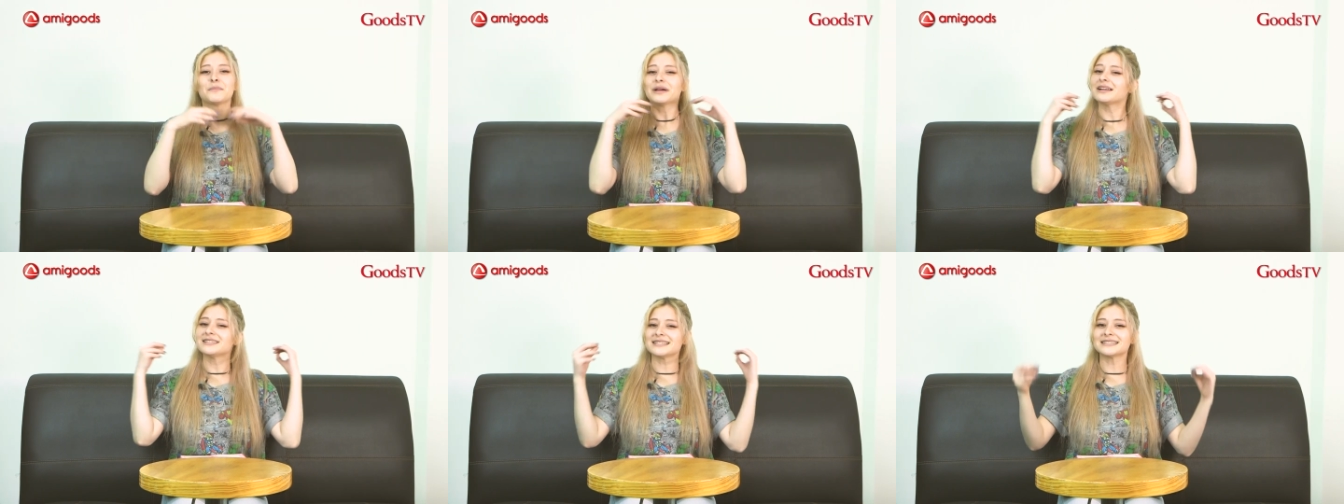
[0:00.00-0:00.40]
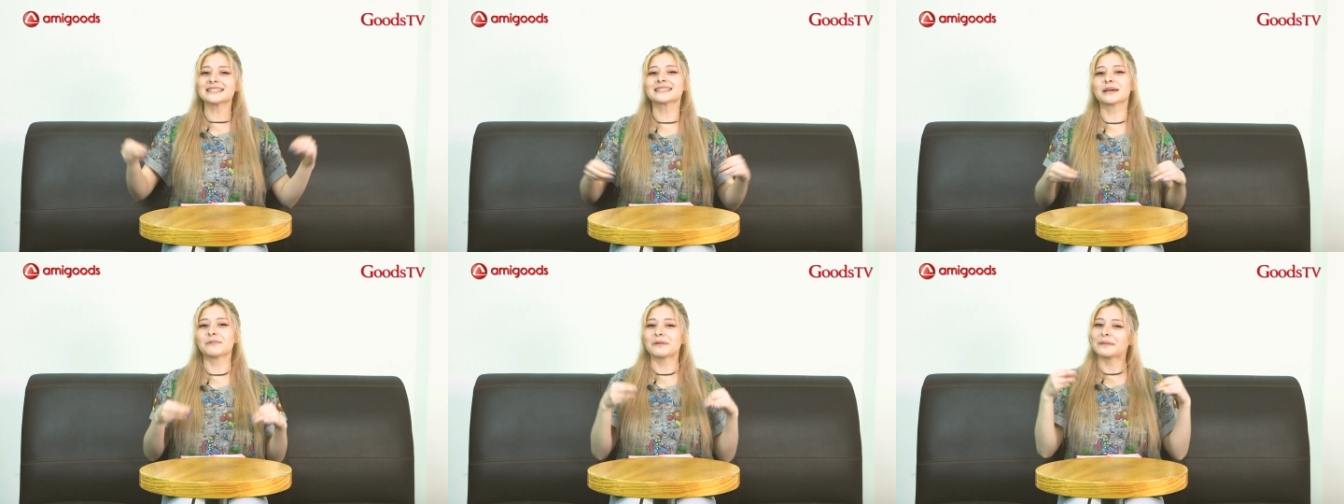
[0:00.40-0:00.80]
Pero el chiste
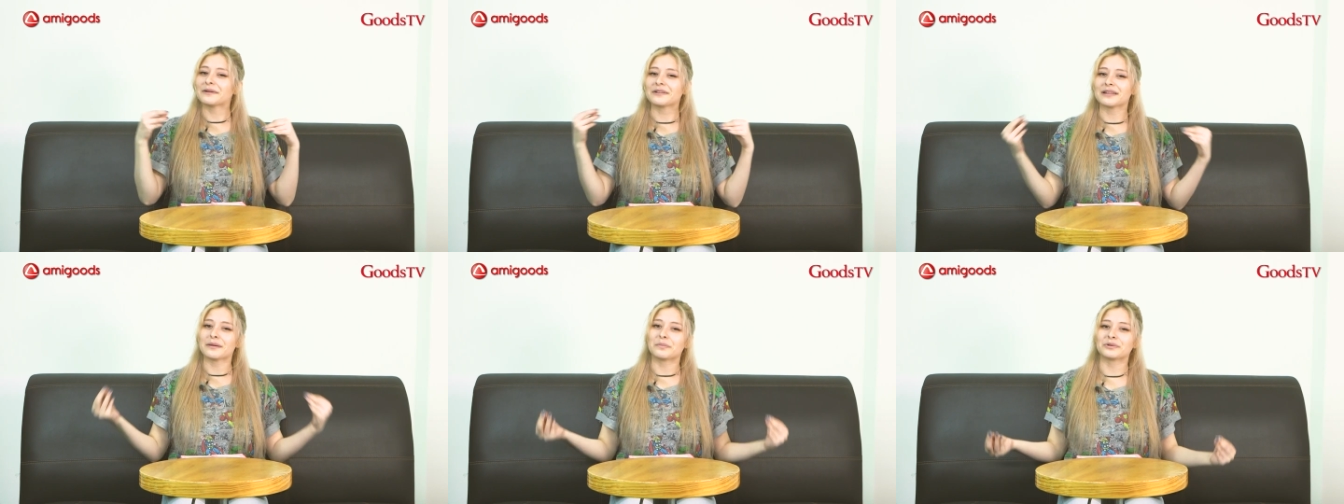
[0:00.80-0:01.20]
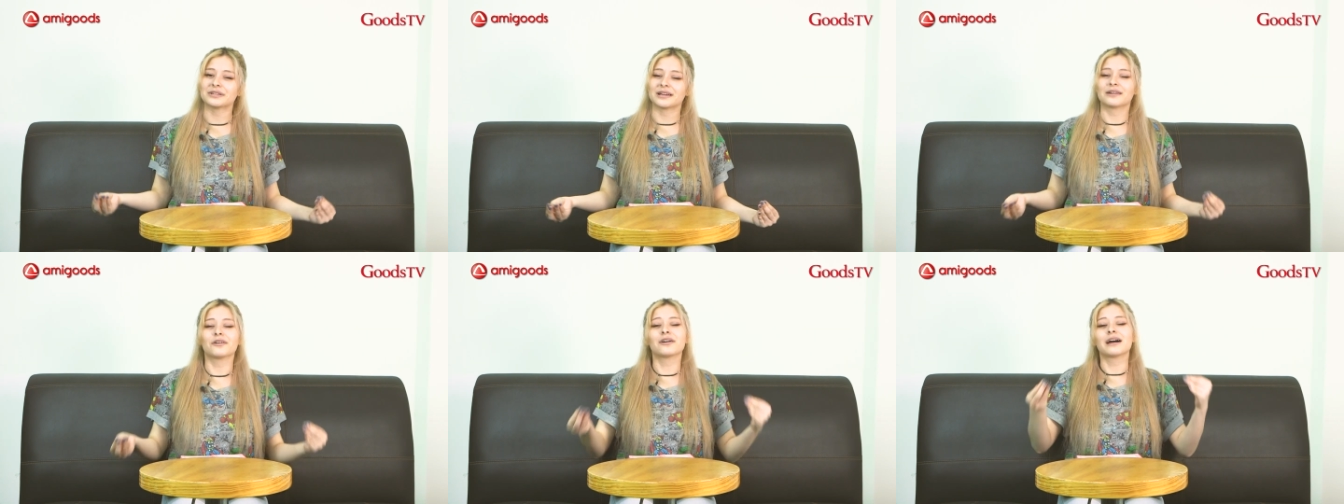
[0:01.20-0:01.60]
es que volvieron a
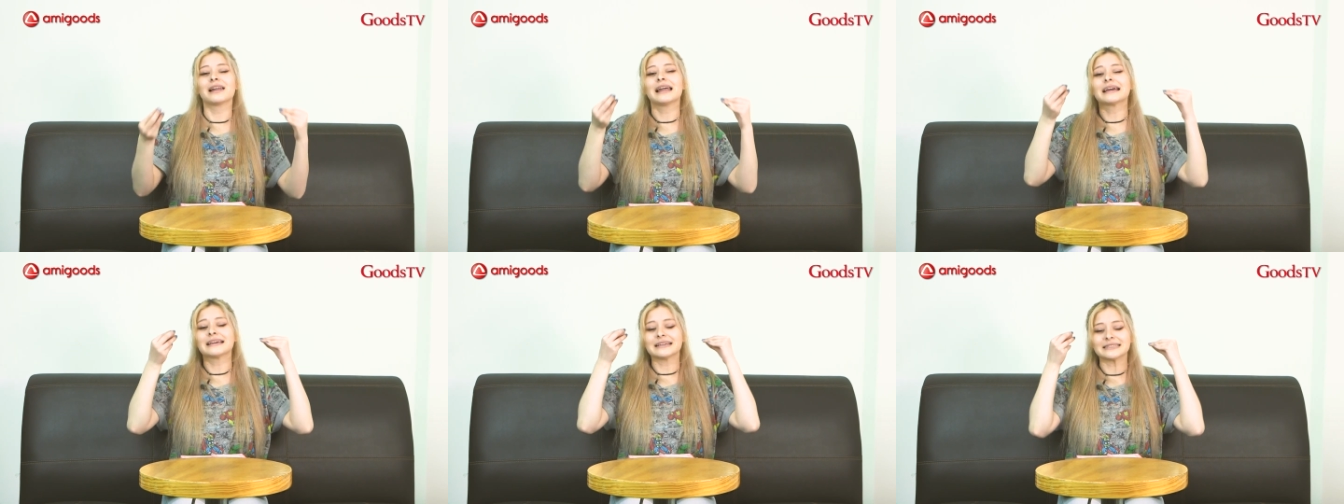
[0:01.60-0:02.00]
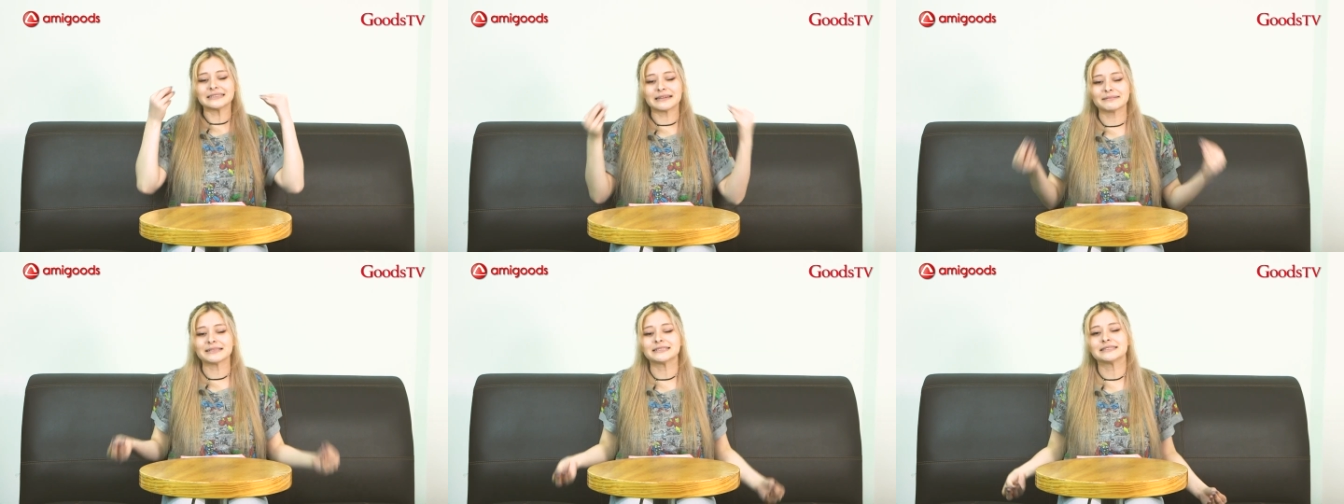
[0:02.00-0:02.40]
deputar Ojalá que
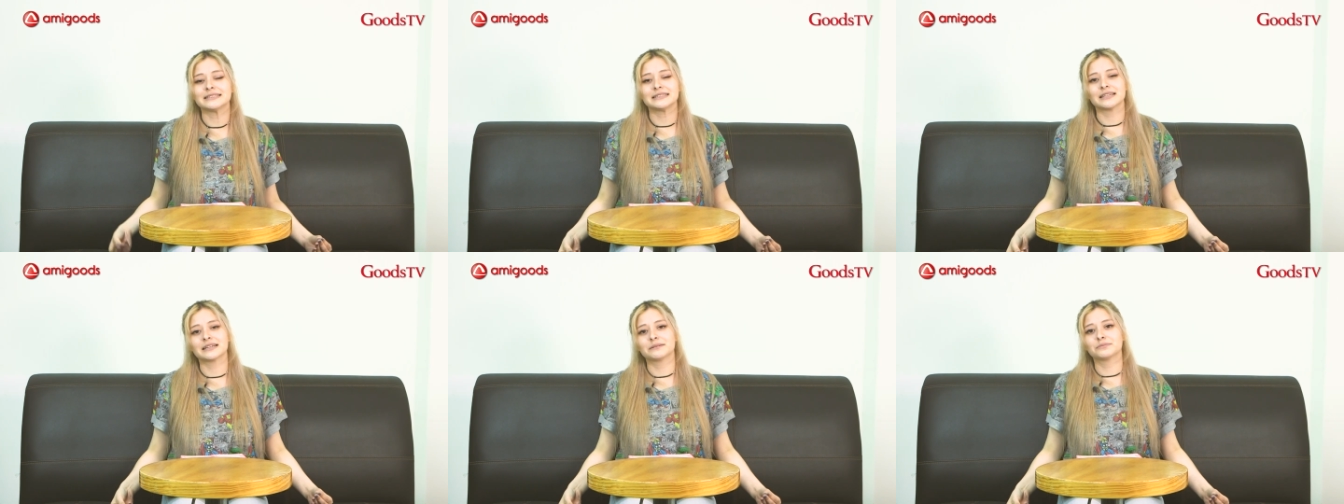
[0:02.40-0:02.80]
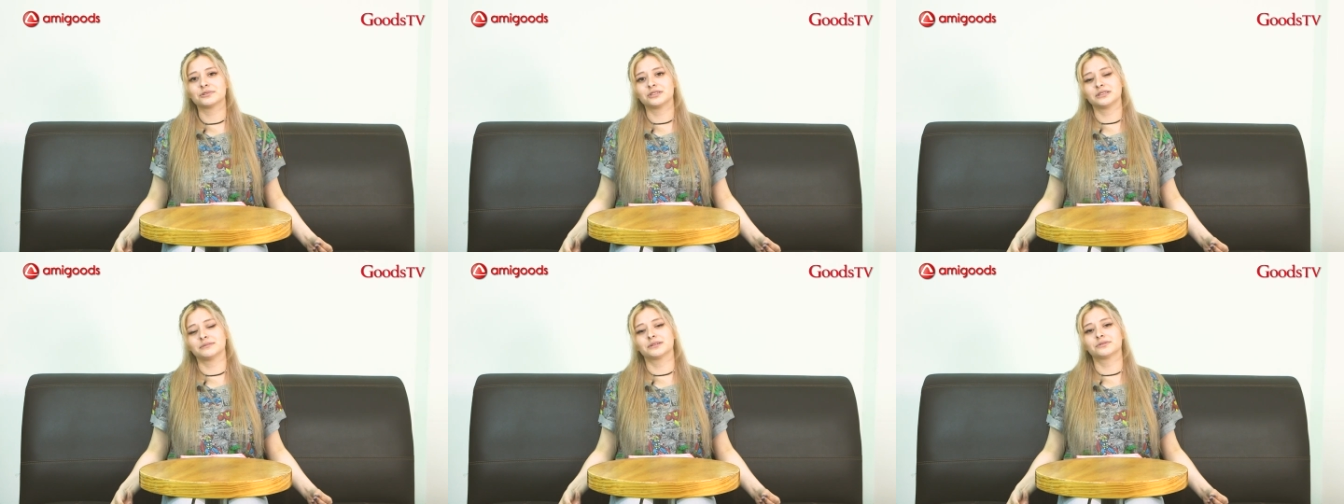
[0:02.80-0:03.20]
esta vez sí tengan
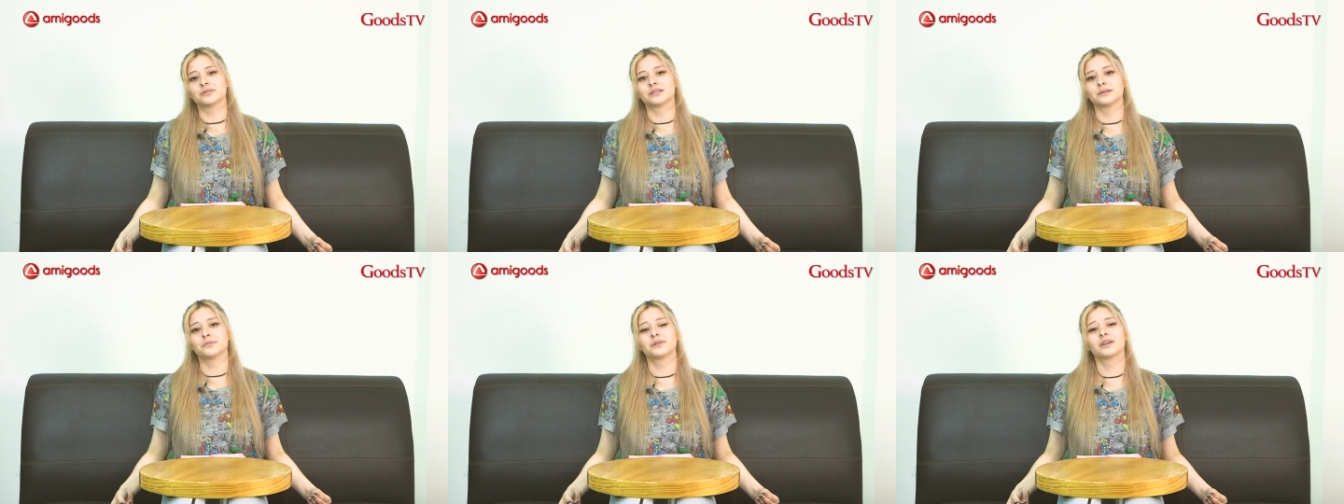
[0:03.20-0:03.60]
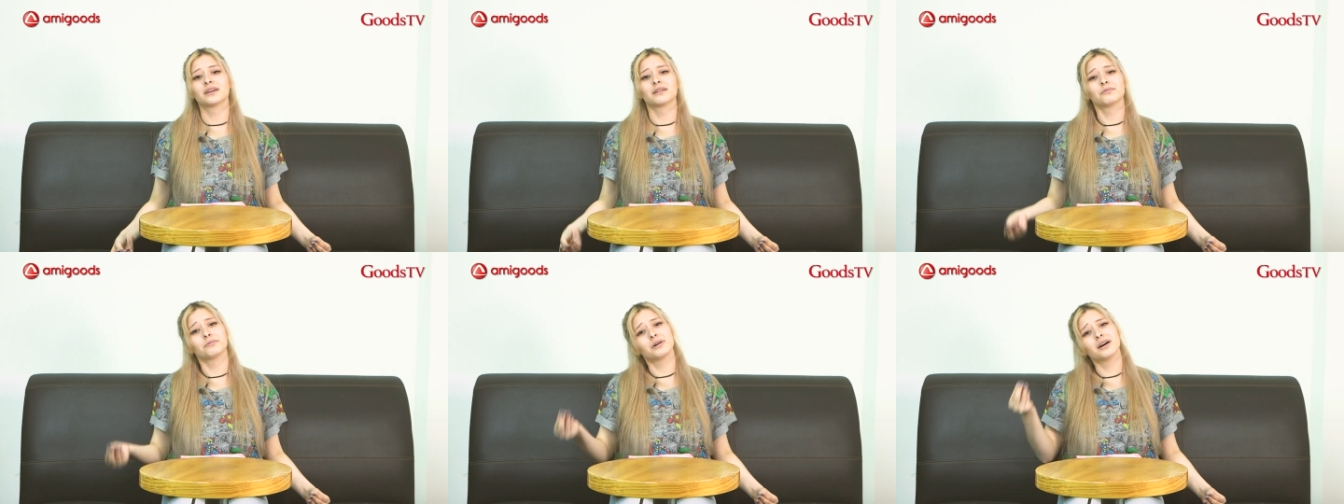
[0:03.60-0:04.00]
muchísima suerte
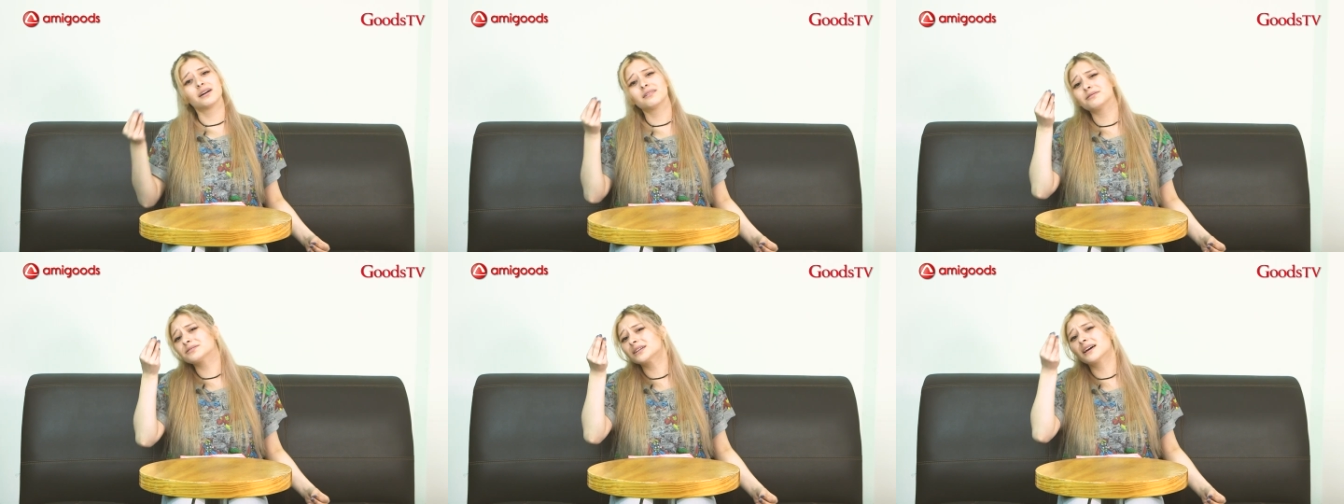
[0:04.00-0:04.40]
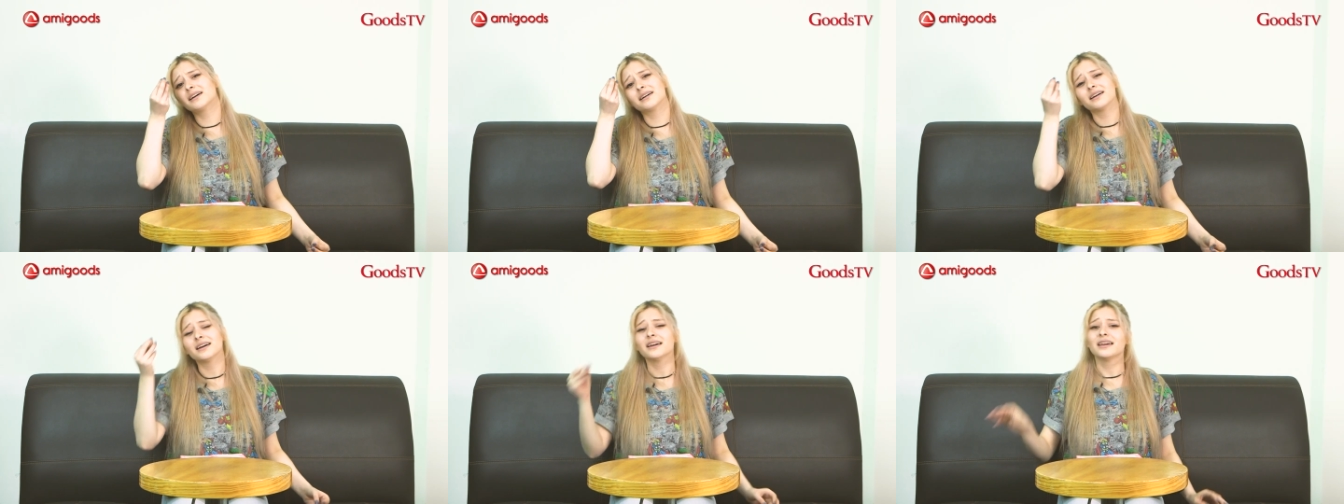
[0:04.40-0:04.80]
porque, wow, o sea,
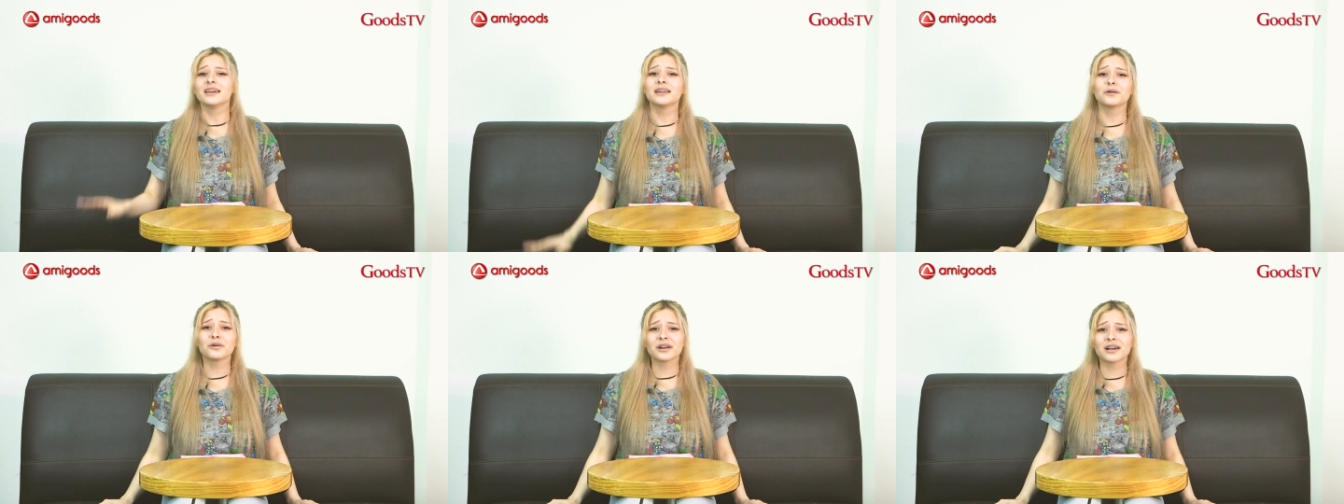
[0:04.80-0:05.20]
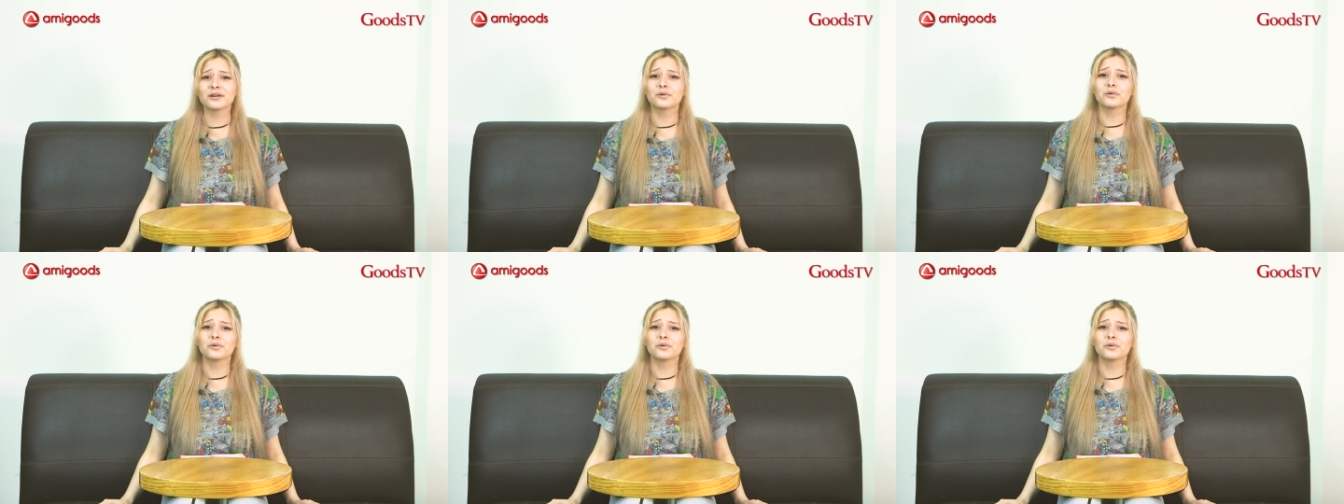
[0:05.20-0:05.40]
era un gran